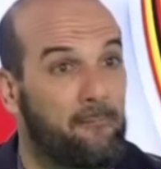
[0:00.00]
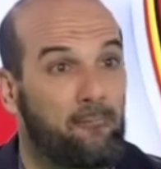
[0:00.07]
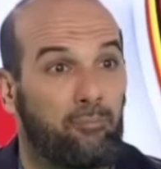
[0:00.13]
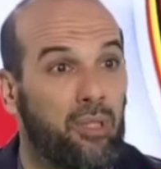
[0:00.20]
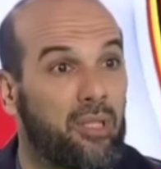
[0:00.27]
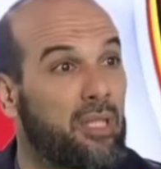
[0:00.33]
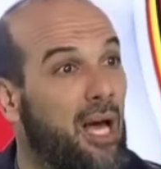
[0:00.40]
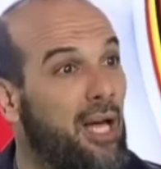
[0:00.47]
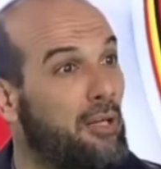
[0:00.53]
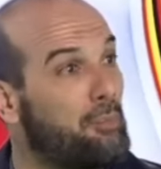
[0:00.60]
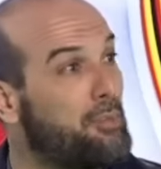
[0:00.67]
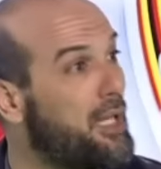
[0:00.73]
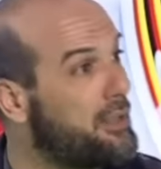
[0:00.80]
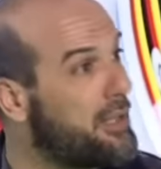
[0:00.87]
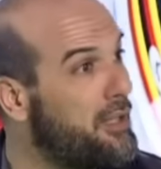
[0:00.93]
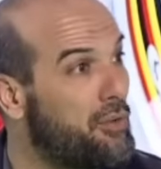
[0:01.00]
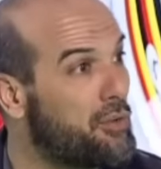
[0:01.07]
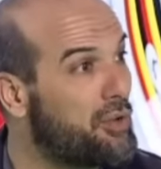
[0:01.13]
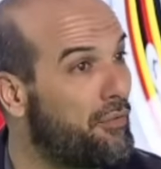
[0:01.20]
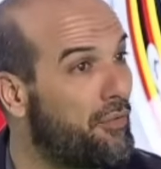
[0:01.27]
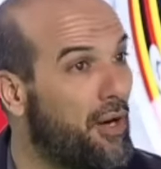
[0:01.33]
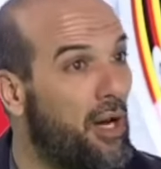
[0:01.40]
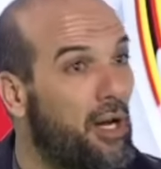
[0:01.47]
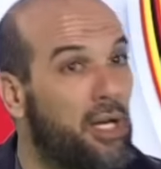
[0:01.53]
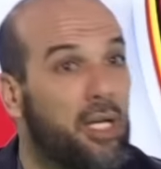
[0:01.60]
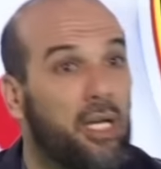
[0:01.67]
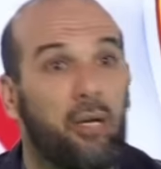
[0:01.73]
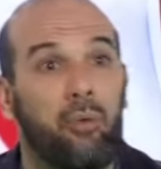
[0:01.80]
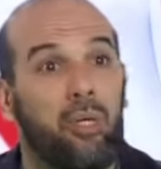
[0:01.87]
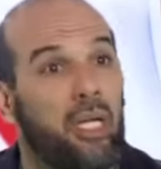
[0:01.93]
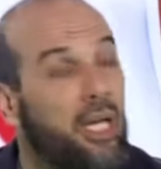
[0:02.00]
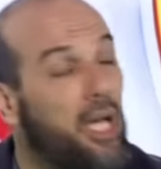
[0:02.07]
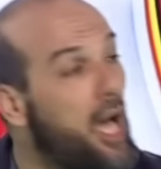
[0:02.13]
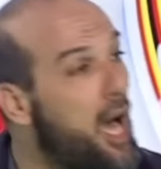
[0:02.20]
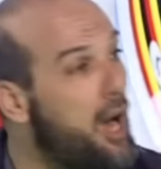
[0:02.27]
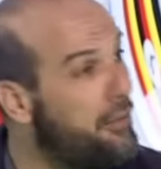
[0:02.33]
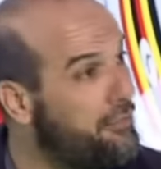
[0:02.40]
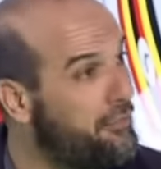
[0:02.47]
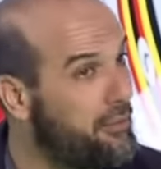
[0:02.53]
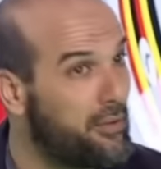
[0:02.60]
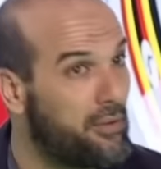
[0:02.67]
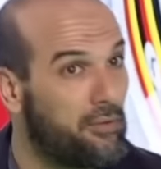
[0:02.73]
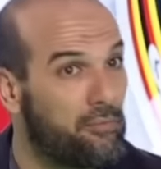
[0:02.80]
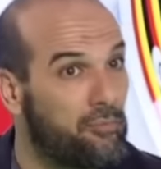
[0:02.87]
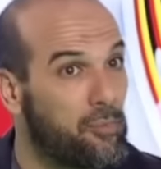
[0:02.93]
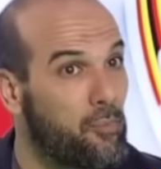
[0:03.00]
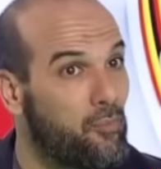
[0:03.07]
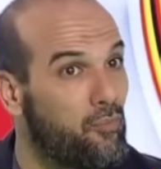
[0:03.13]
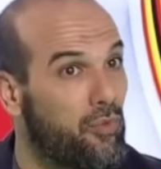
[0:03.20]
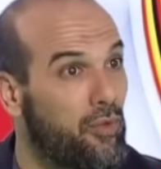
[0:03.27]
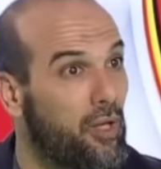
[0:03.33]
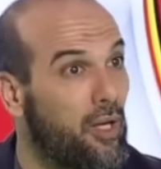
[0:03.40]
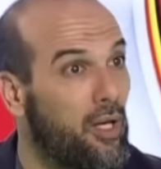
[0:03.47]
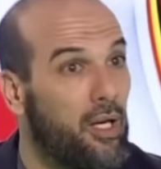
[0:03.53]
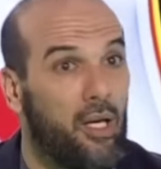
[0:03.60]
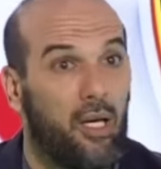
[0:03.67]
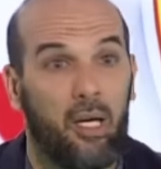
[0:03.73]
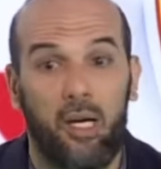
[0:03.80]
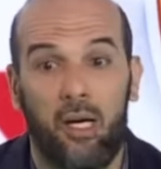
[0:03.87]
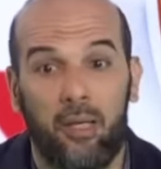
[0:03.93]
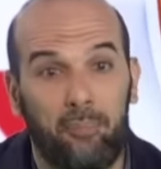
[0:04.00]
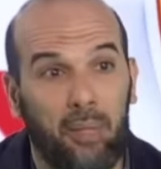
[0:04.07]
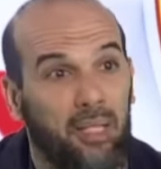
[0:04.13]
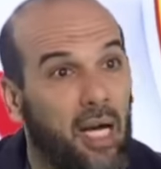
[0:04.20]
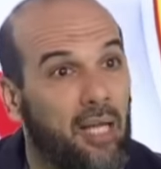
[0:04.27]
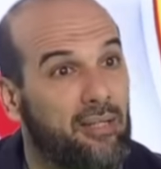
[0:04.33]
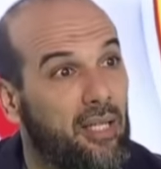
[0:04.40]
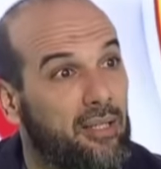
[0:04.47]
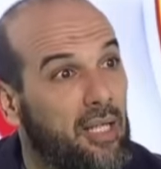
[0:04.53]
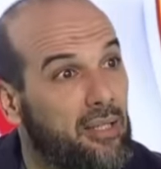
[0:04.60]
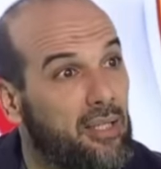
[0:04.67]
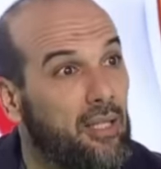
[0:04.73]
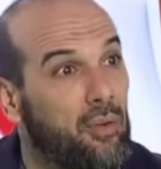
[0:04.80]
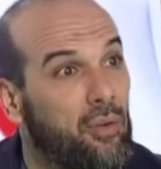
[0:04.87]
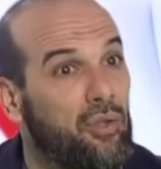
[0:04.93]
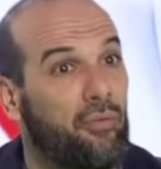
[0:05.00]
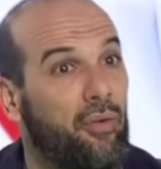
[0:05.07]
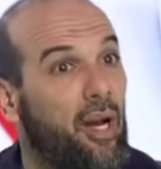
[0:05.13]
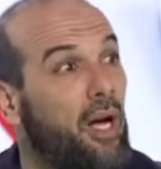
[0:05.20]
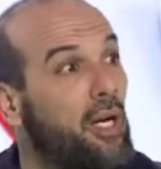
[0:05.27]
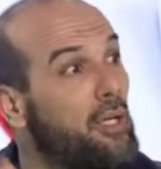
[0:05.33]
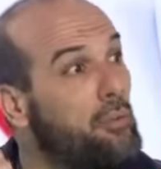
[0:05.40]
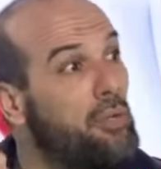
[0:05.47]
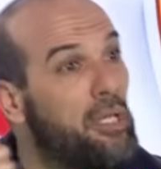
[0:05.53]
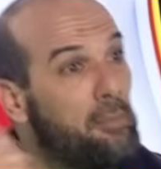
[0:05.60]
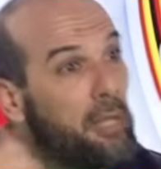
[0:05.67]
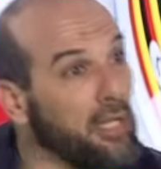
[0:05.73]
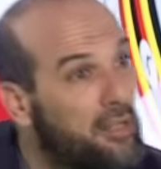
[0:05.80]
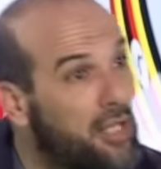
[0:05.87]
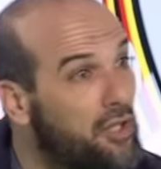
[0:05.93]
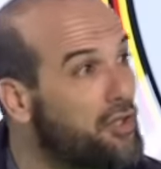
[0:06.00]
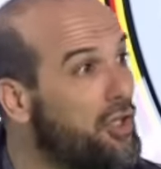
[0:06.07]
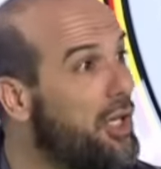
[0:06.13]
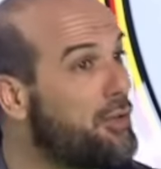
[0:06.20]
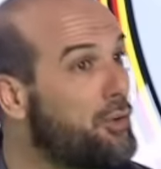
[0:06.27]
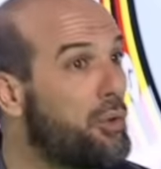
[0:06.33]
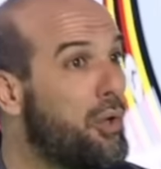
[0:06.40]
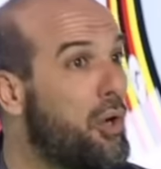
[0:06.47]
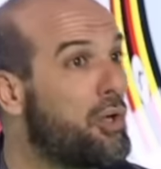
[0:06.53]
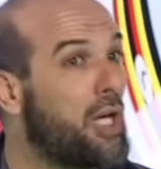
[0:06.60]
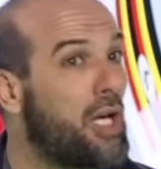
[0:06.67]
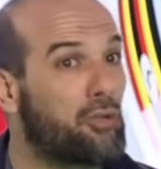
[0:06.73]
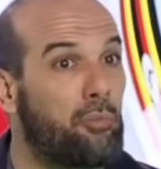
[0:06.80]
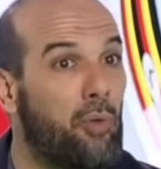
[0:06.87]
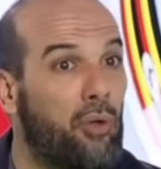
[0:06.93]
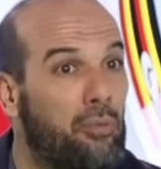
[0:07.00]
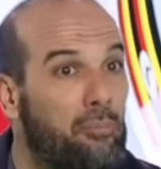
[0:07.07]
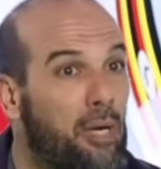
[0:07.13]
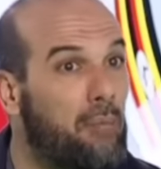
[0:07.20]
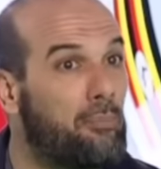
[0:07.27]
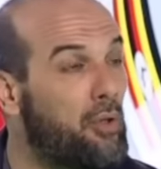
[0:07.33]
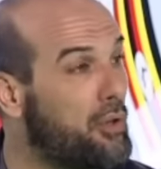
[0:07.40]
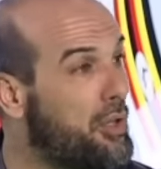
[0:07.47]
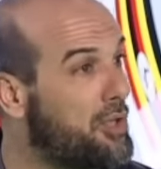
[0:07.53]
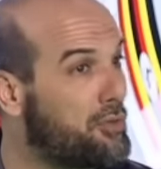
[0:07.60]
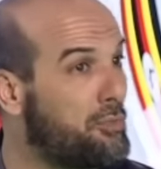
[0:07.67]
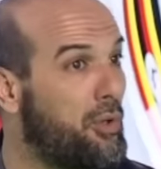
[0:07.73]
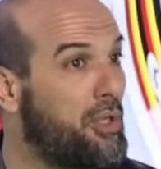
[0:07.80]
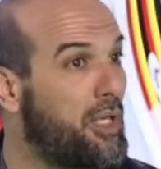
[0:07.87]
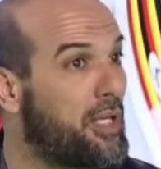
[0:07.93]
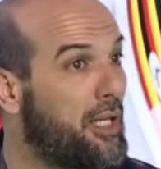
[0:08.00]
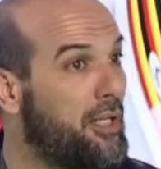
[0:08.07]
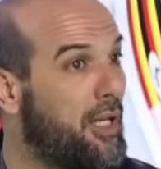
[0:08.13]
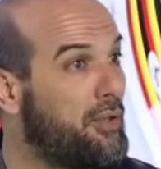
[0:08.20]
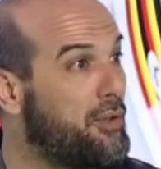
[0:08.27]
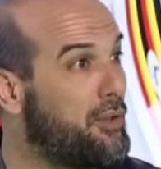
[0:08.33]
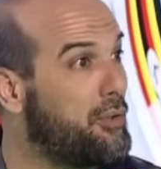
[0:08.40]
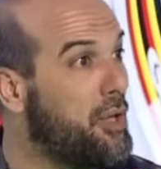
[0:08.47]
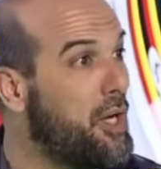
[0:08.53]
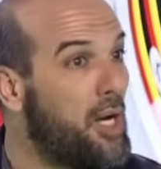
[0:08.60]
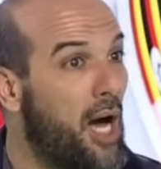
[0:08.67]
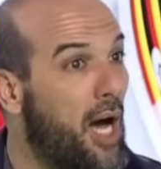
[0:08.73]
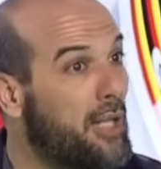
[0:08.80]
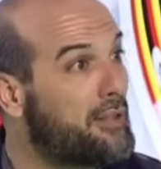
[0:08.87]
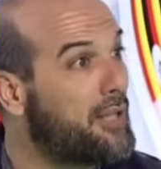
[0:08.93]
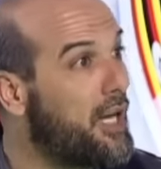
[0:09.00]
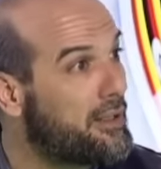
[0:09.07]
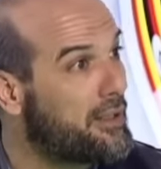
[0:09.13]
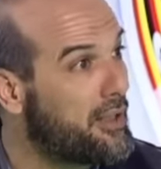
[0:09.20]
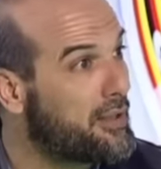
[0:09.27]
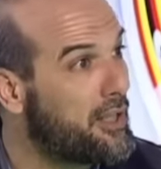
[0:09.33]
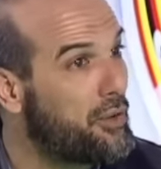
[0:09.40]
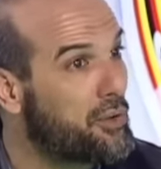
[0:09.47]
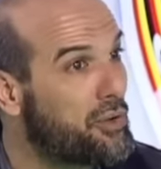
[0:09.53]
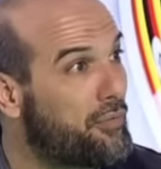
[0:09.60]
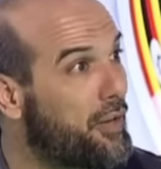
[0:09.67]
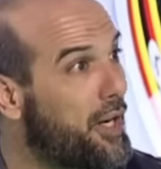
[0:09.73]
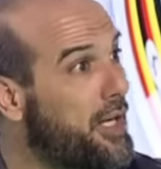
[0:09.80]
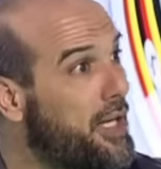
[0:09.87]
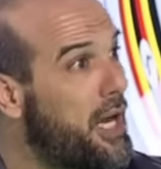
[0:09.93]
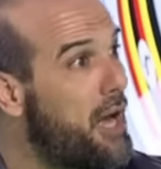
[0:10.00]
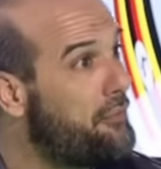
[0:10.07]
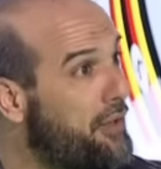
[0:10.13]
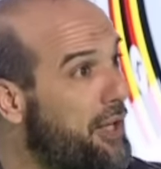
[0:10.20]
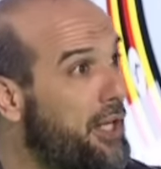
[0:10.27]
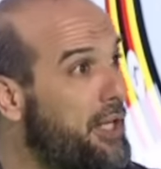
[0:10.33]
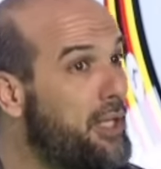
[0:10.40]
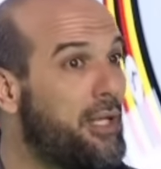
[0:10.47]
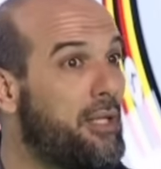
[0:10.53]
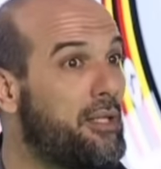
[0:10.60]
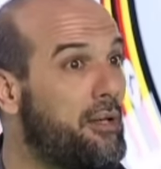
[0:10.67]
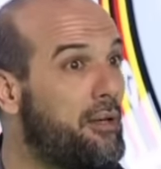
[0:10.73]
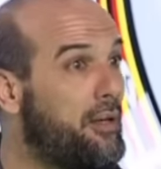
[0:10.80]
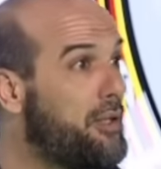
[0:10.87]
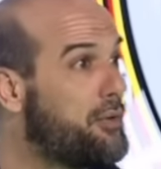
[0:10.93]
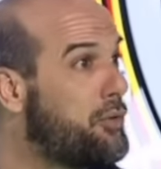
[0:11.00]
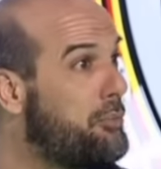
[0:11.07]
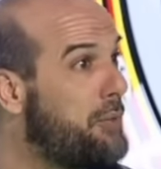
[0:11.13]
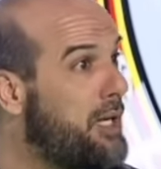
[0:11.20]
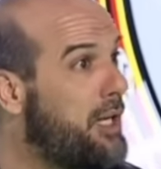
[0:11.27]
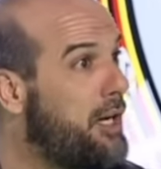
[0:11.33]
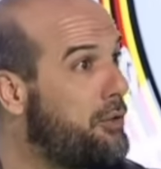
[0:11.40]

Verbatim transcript: من طالب تعطي له صفره يولي يخاف آه بن ناصر تعطي له صفره يولي ما يقدرش عنده لونجاجمون ما اونجاجمون اللي كان عنده عطال تعطي له صفره يخاف يخلي زملائه